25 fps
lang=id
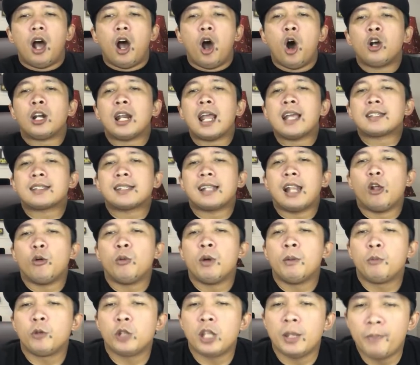Orang
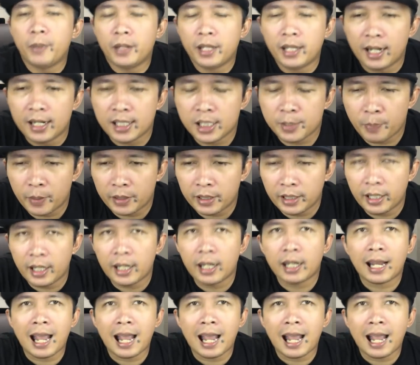selalu mempunyai pikiran seperti ini.